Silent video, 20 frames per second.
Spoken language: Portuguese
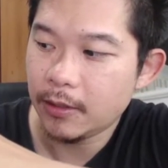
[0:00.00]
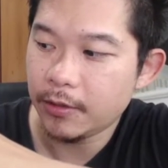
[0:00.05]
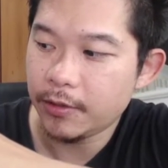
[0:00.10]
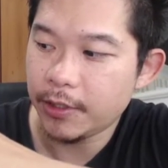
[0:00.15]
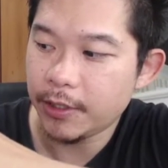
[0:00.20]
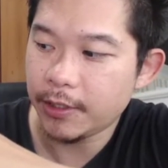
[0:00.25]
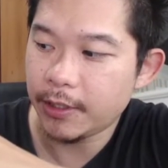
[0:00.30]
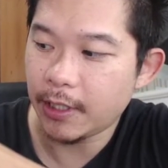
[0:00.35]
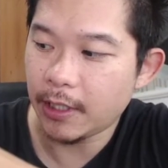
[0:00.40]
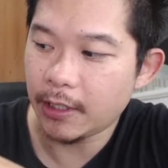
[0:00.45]

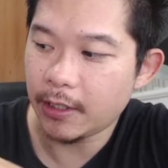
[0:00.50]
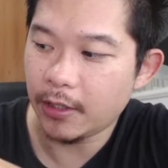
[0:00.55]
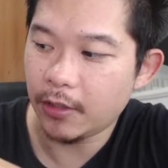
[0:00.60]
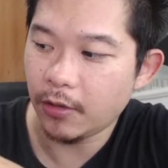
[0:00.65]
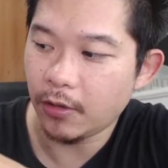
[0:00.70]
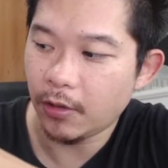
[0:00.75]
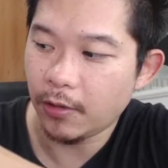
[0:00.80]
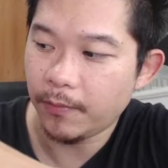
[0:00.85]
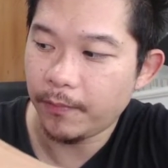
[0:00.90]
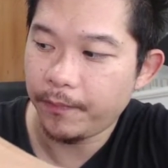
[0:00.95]
Deixa eu entrar
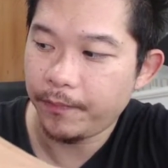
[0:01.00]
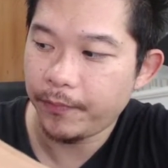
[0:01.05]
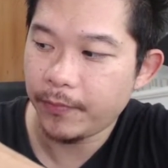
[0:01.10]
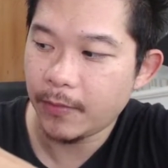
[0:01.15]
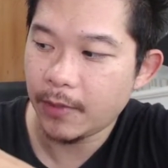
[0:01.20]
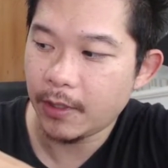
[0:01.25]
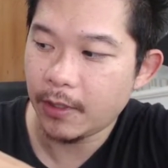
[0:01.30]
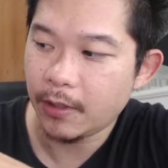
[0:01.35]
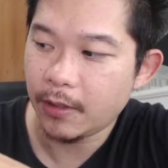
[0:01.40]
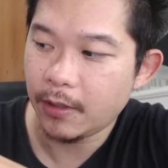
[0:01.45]
aqui, ó.
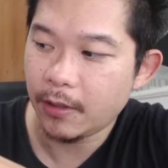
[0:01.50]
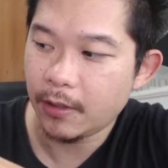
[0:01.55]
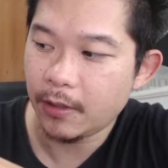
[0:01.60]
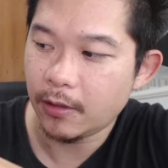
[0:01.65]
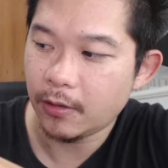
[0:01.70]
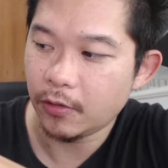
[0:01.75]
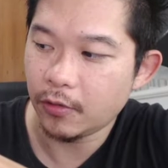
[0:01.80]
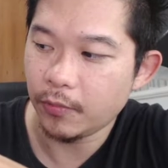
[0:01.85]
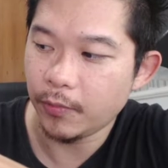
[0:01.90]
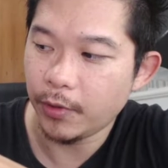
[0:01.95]

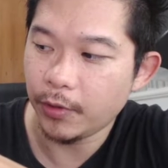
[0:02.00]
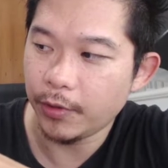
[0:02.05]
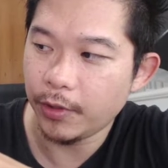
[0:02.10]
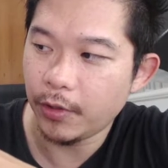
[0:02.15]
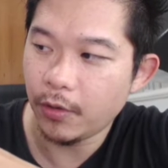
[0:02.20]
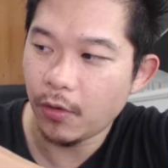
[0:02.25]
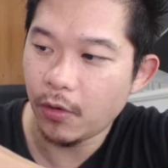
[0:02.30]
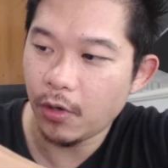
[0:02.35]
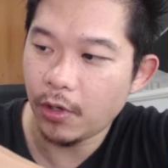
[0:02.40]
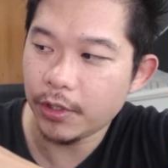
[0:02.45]
No meu
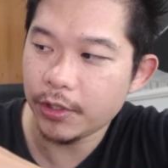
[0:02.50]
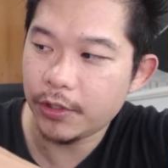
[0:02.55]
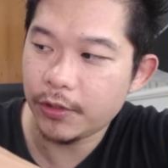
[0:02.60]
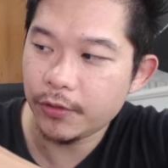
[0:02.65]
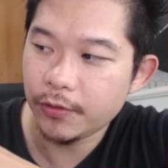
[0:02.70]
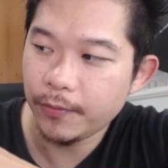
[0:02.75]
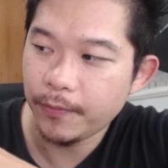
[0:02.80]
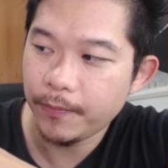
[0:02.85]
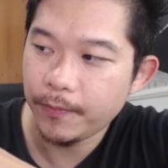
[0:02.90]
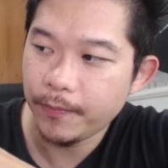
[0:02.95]

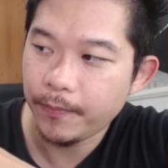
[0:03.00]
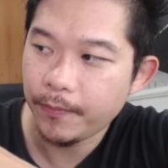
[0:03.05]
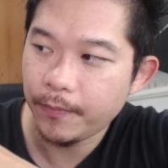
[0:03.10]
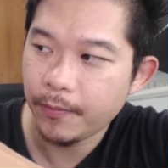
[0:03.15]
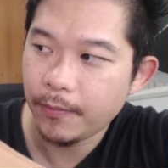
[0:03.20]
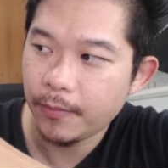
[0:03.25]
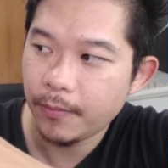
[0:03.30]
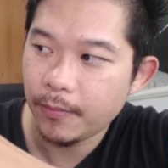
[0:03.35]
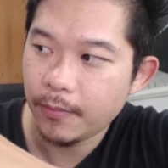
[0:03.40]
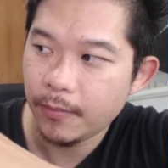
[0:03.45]
negócio.
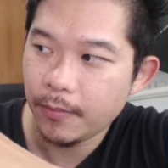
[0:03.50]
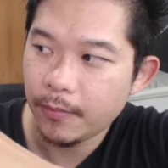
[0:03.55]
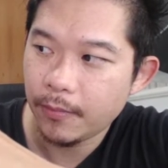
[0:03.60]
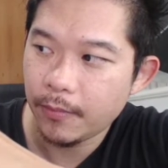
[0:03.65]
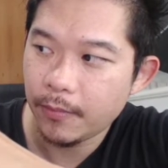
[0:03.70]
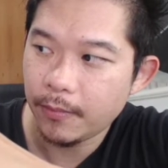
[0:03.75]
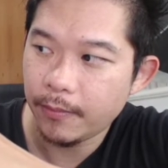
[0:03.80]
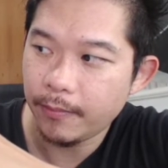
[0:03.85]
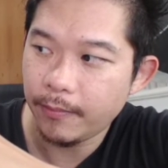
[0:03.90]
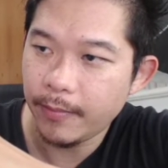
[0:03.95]

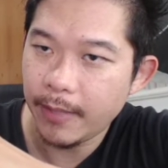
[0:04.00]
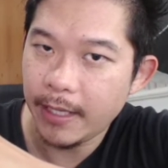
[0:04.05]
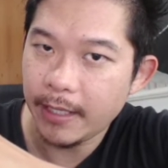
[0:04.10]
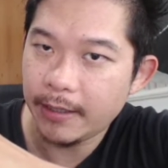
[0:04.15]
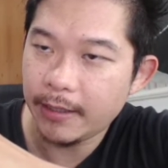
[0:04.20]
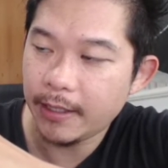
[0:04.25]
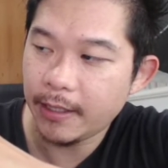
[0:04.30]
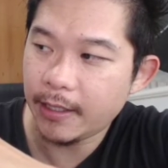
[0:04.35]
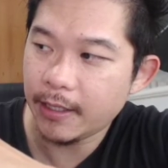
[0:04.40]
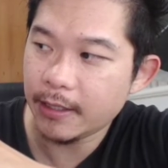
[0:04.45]

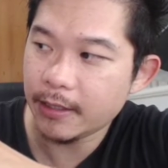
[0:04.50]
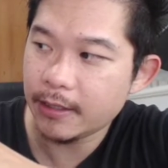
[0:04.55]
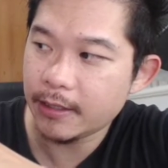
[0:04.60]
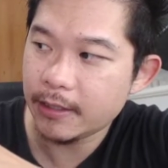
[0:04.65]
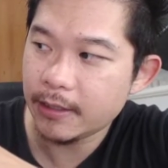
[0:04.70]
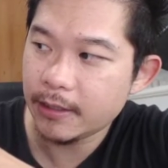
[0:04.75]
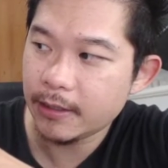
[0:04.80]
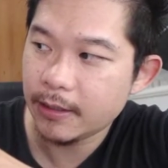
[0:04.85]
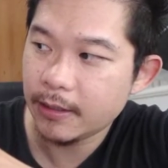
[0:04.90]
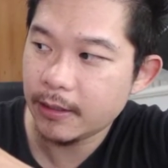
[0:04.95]

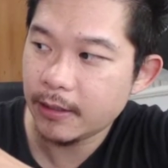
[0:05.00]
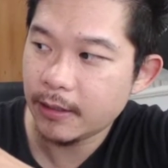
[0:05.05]
Métricas.